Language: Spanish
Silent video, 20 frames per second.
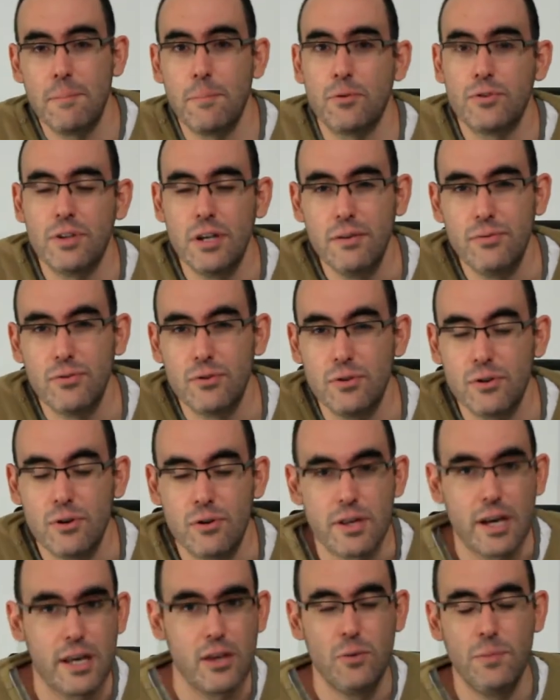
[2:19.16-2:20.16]
por teléfono,
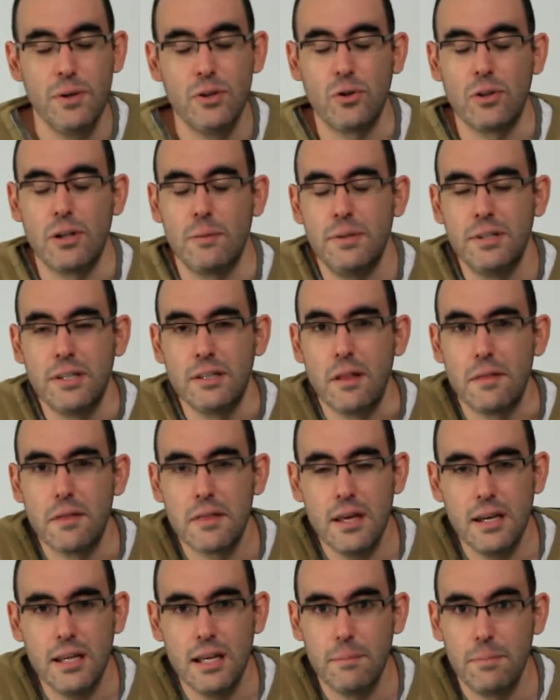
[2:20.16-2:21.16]
cosa que yo vi totalmente
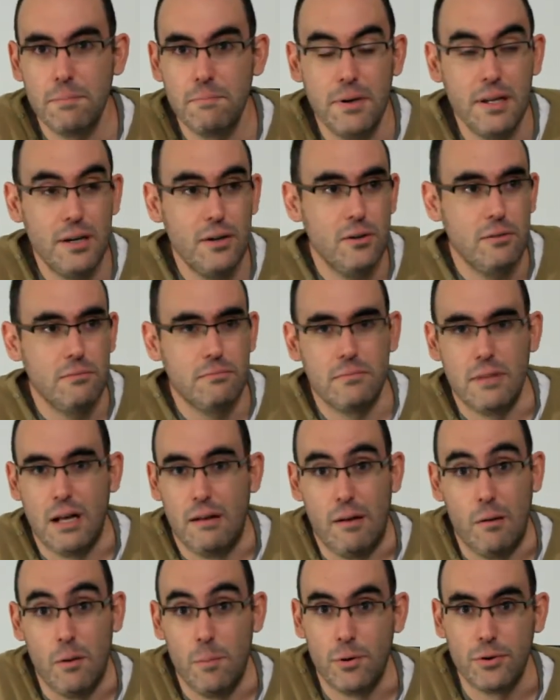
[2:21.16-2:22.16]
innecesaria, pero
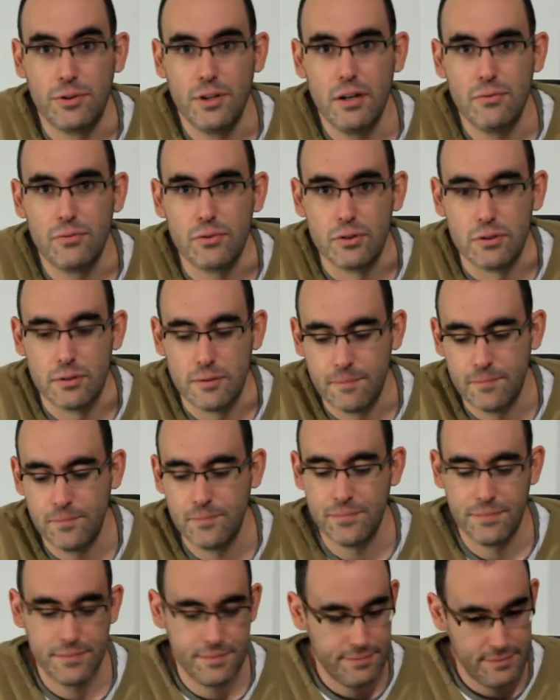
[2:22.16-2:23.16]
hablamos por teléfono.
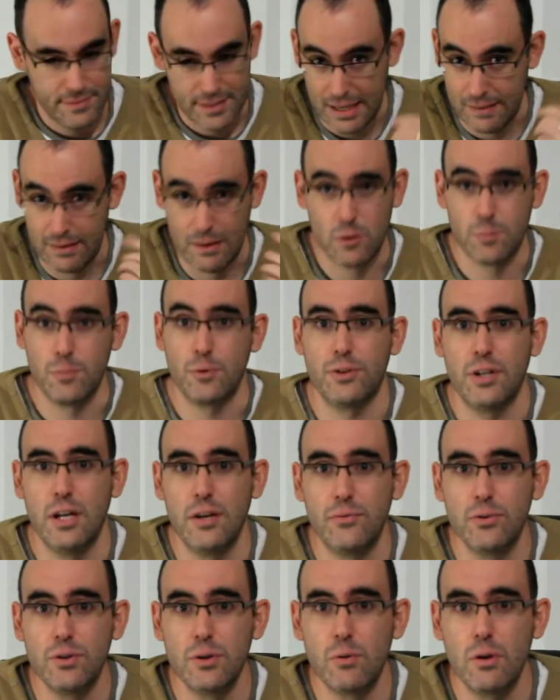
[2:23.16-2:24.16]
Hablamos por
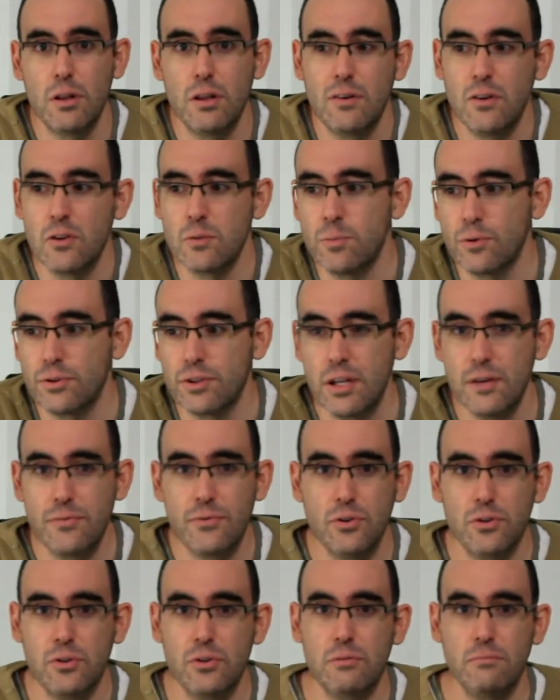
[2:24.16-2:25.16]
teléfono y cuando hablamos por
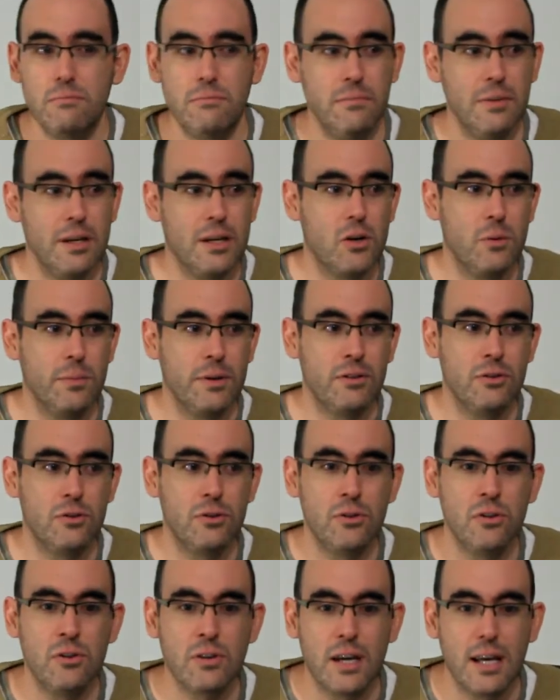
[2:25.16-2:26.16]
teléfono me
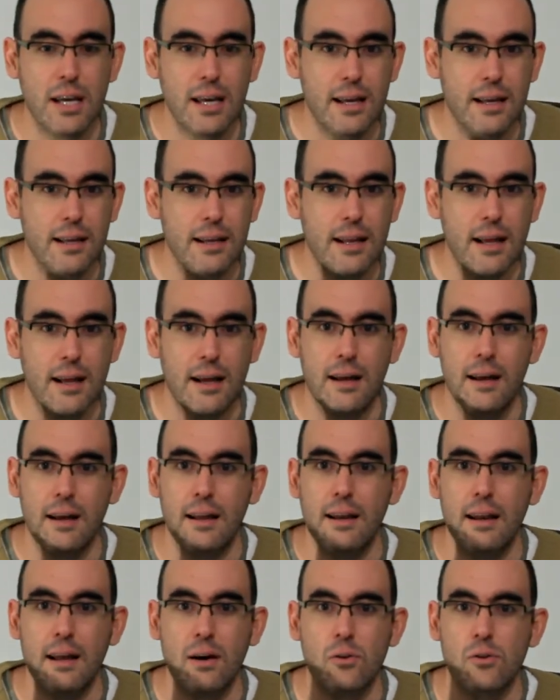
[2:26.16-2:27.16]
comentó que ah,
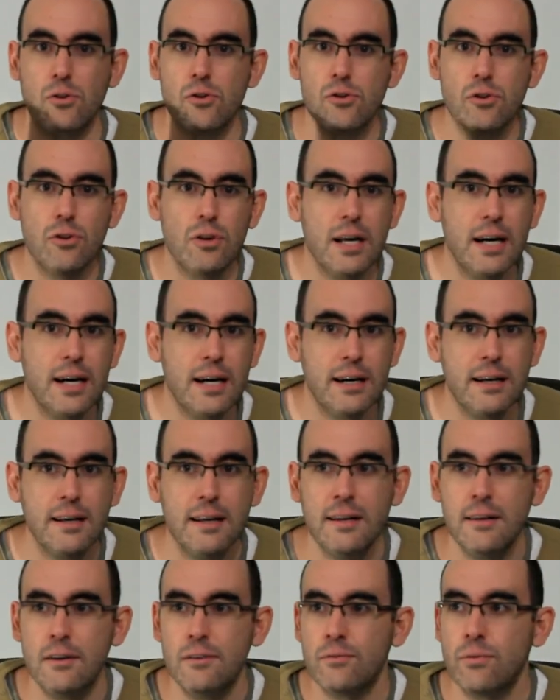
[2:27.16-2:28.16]
la consola
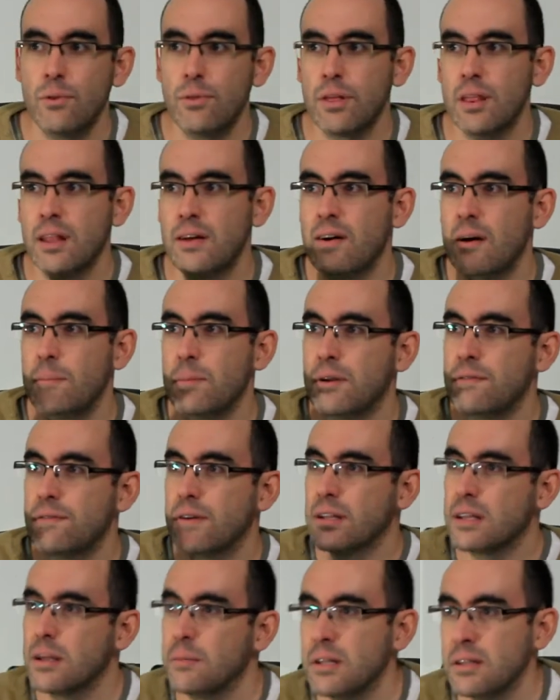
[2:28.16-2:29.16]
funcionaba
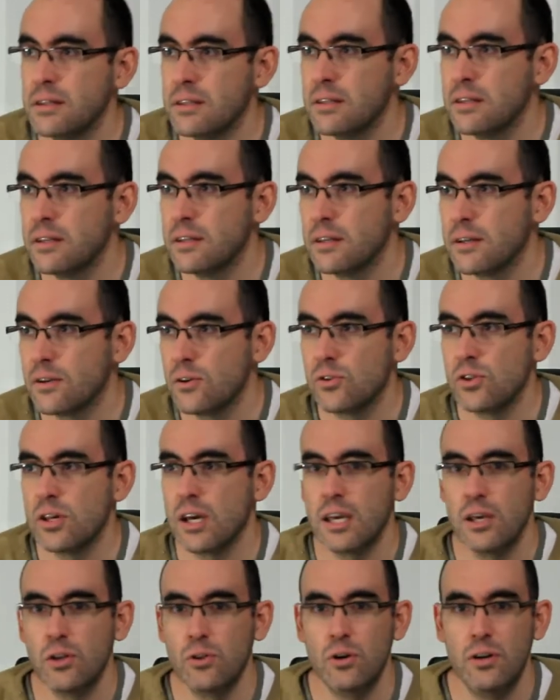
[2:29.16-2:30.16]
perfectamente, cosa que
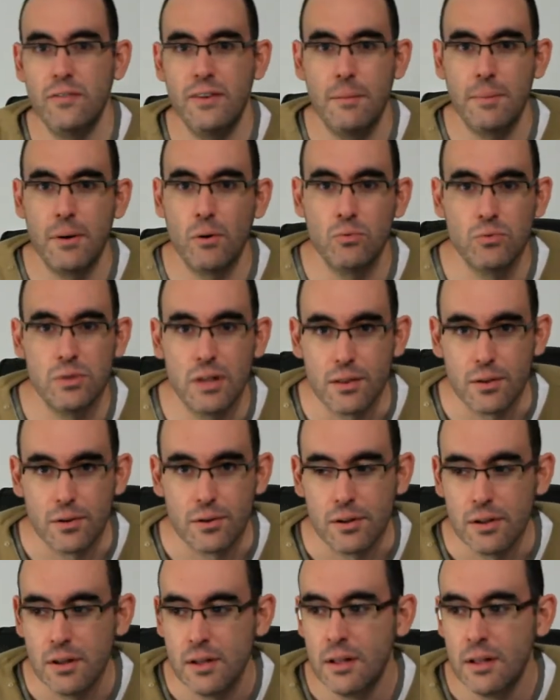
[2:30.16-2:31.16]
yo no le había preguntado.